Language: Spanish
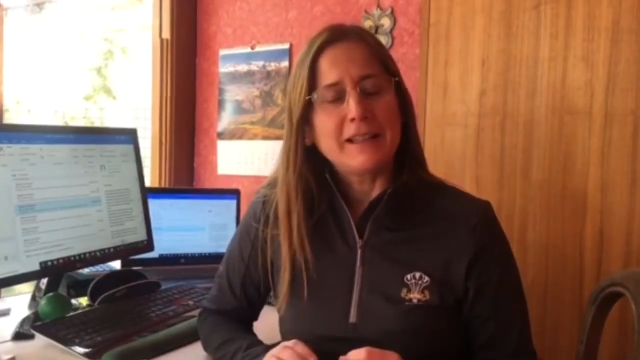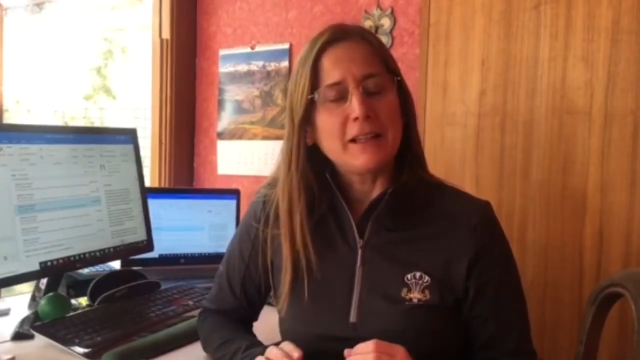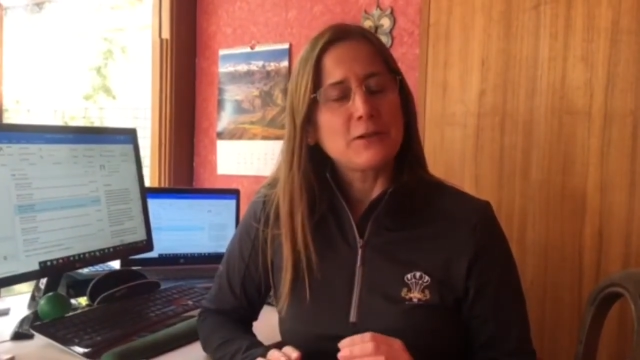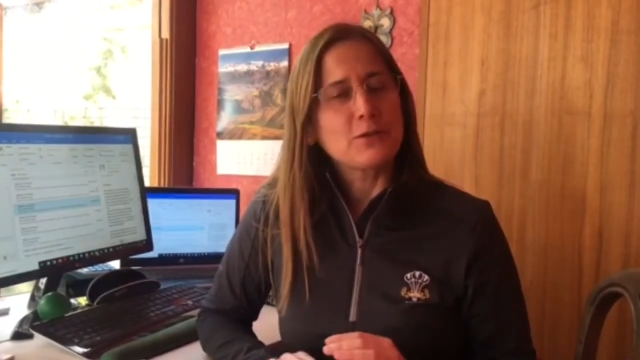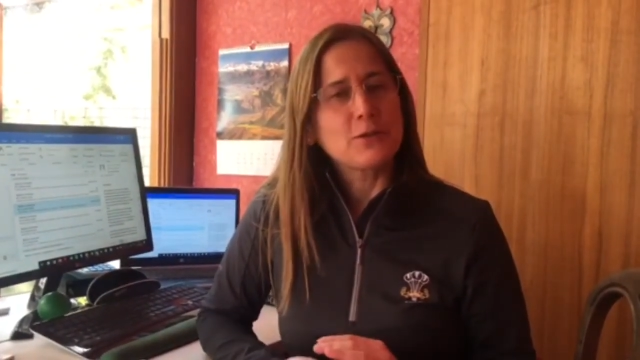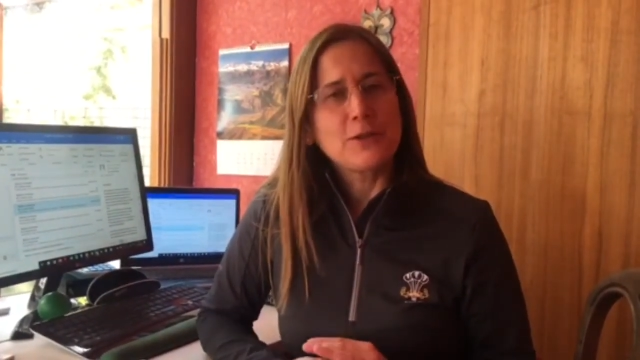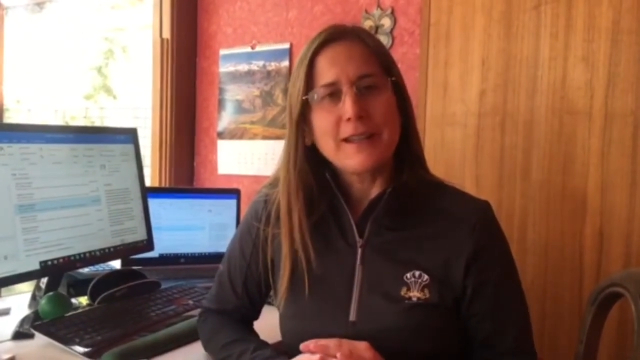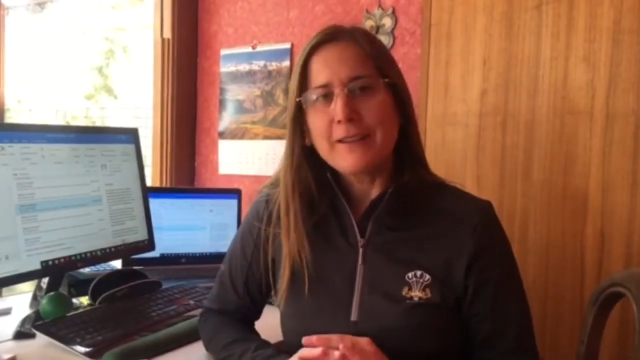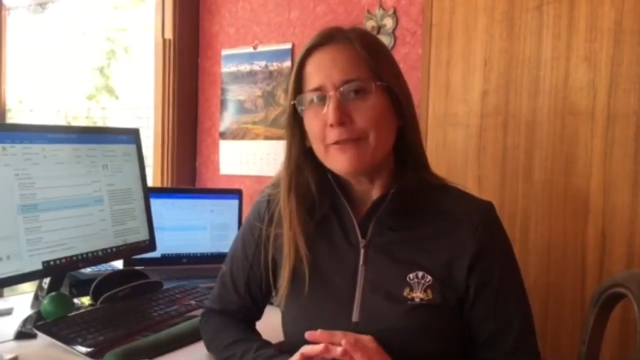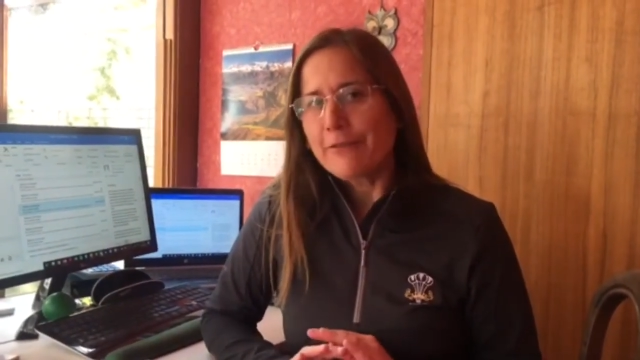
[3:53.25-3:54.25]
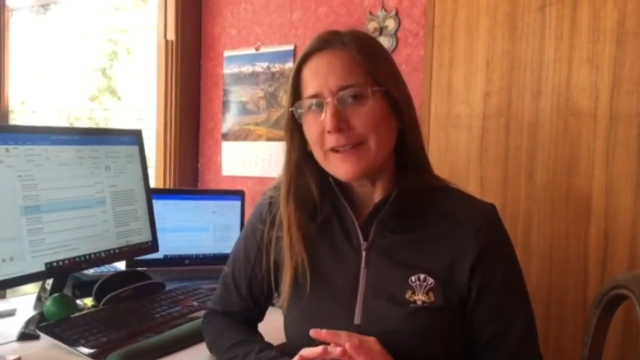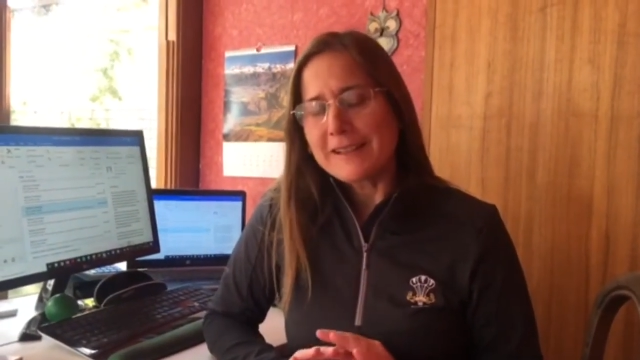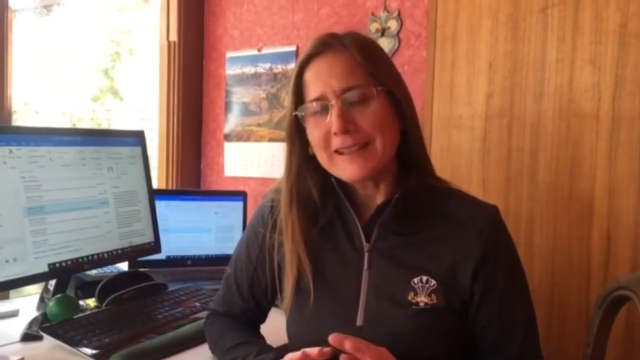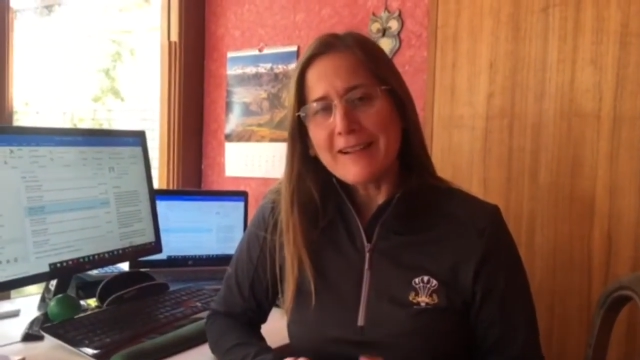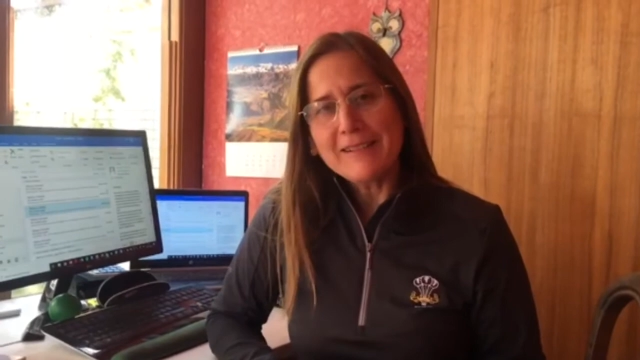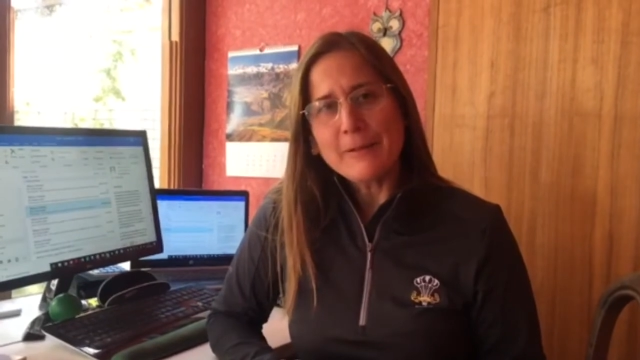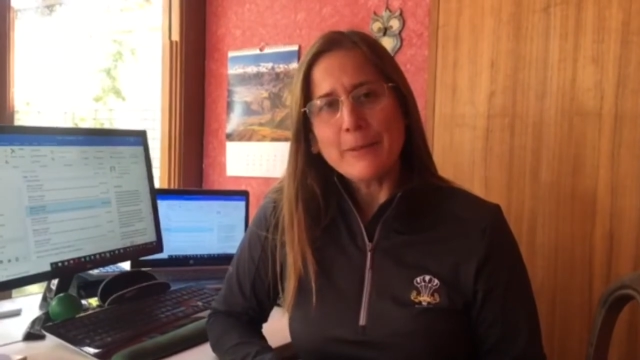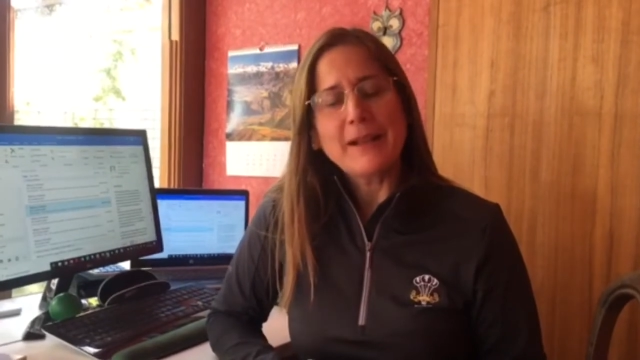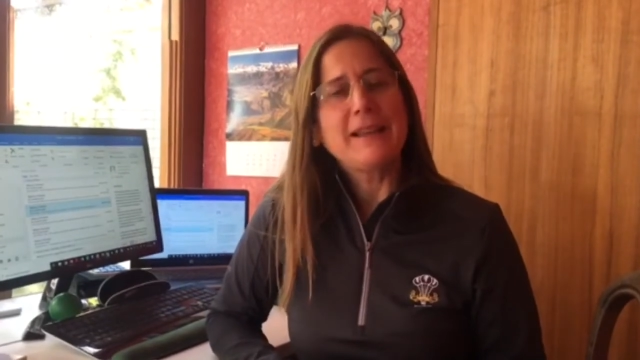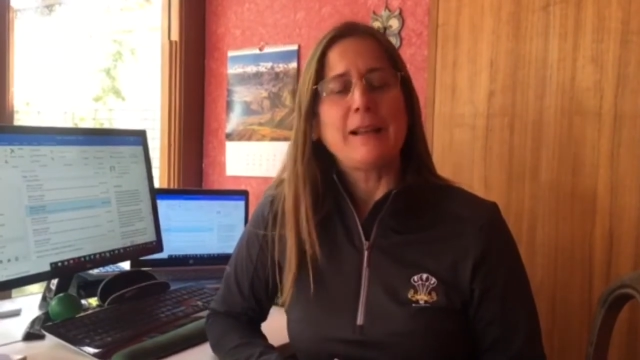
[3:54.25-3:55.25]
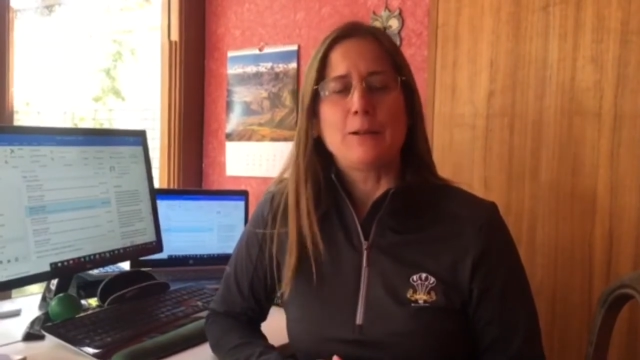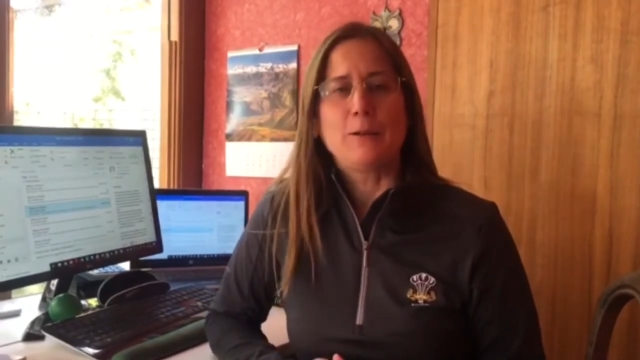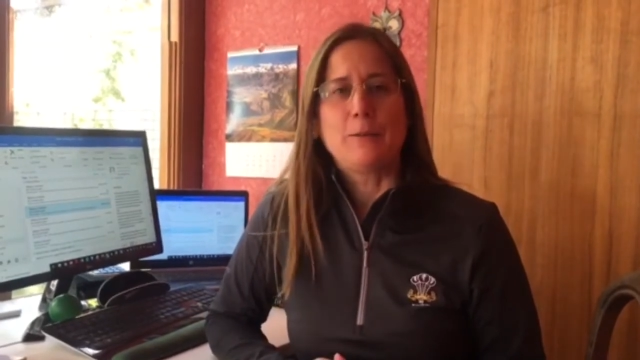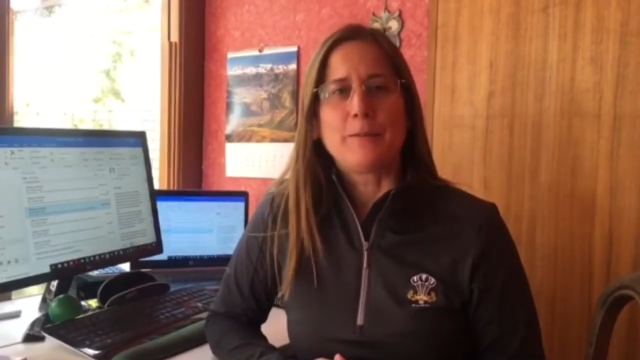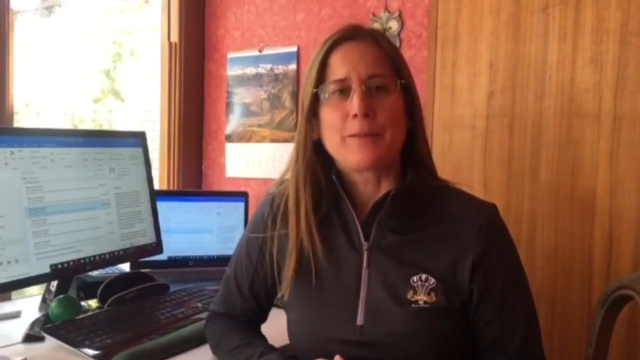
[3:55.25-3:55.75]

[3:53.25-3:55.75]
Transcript: Esos son infaltables para ir al club.